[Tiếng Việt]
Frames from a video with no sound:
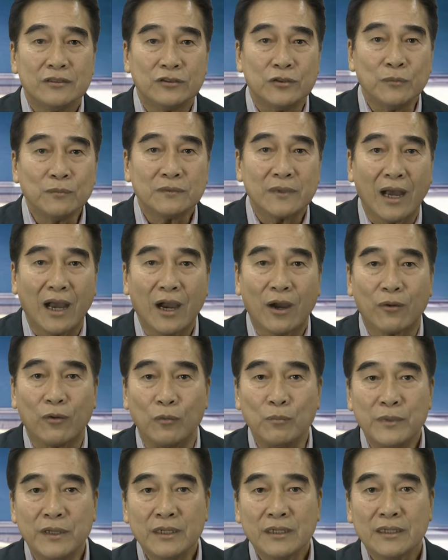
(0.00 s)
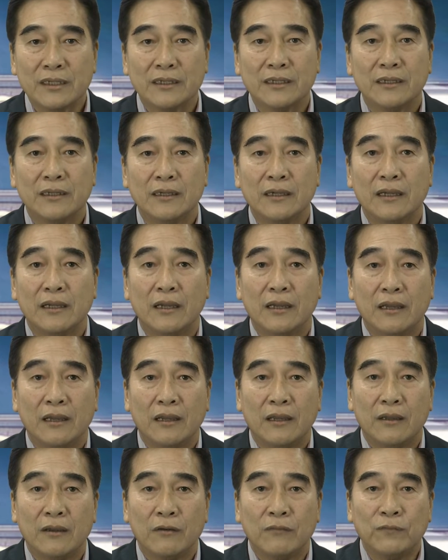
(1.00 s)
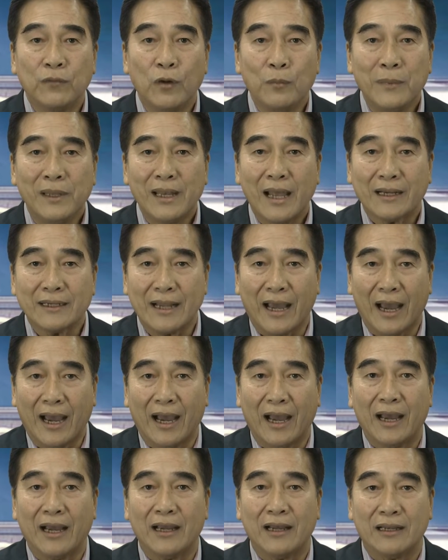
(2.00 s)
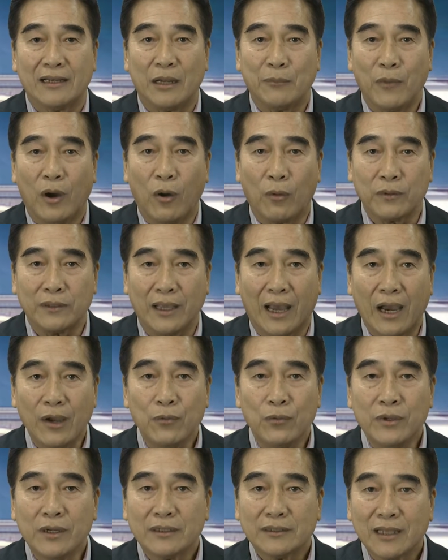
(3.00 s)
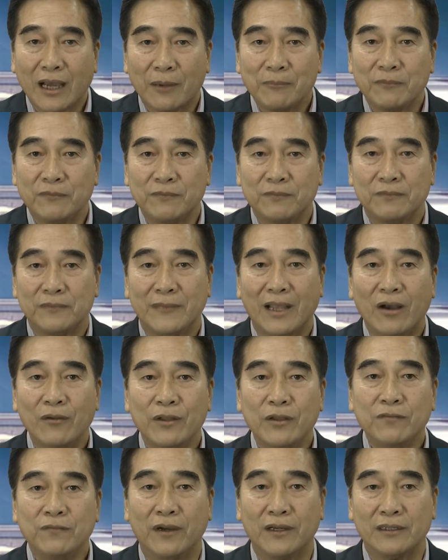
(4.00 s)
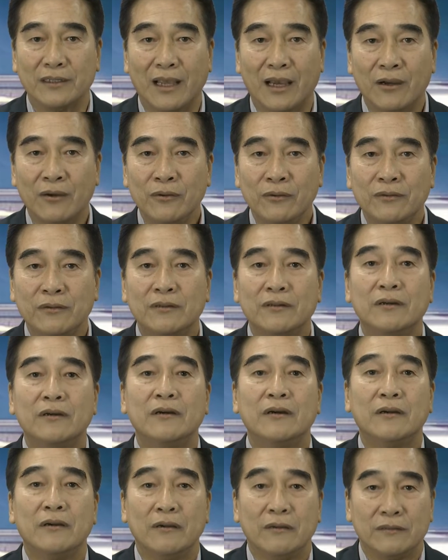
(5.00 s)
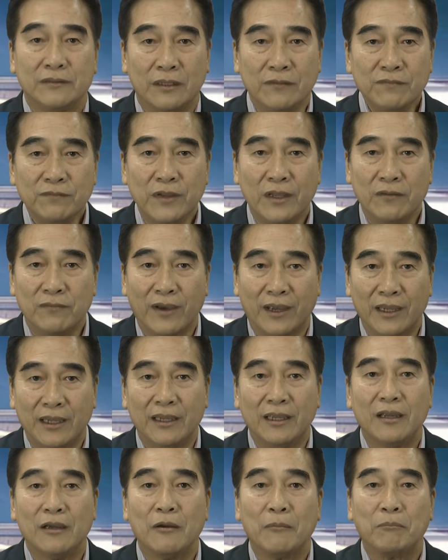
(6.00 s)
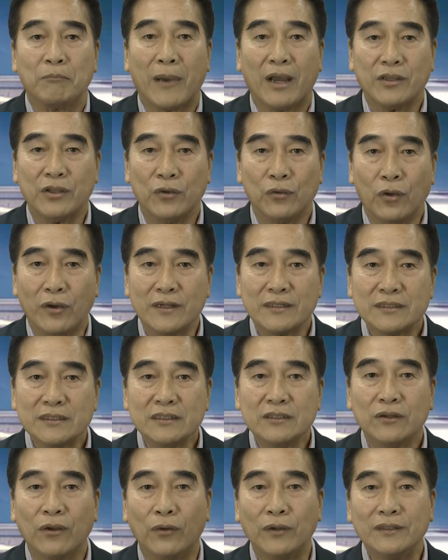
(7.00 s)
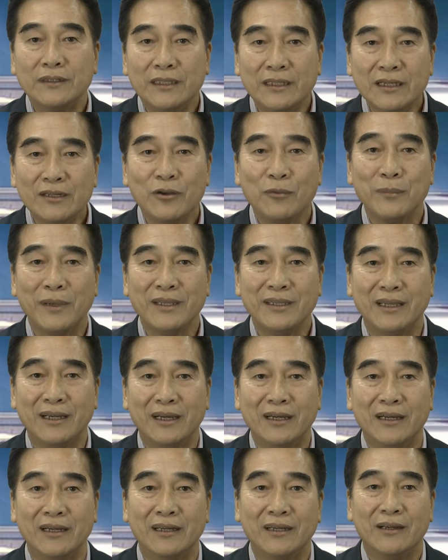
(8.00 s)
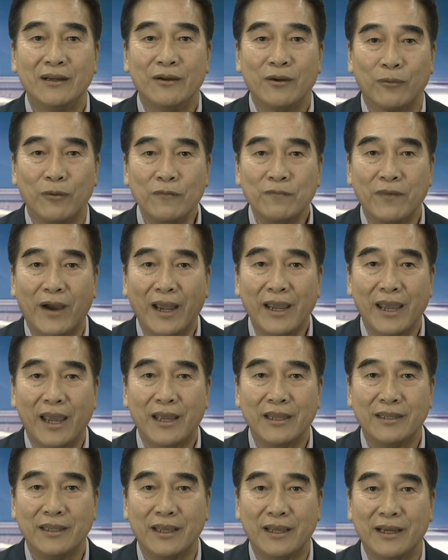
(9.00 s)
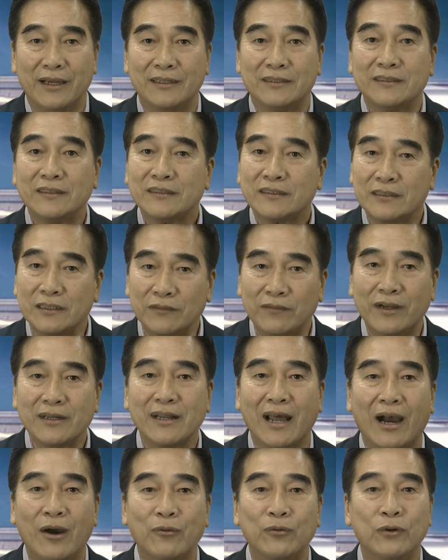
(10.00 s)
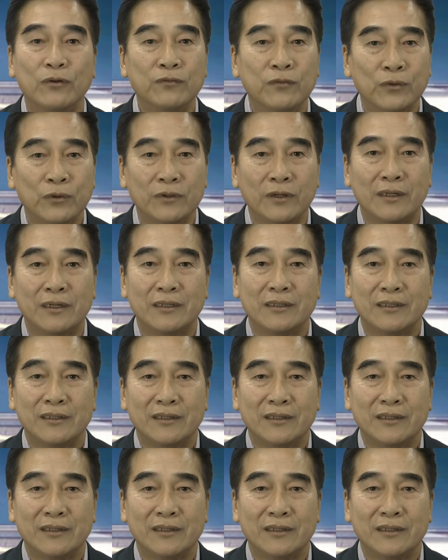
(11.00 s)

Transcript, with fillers: chúng ta cũng biết, vua Milinda là một học giả uyên thâm giáo lý Phật giáo. Chính vì vậy mà nhiều luận sư nổi tiếng lúc bấy giờ cũng phải e dè trước sự vấn đạo của vua.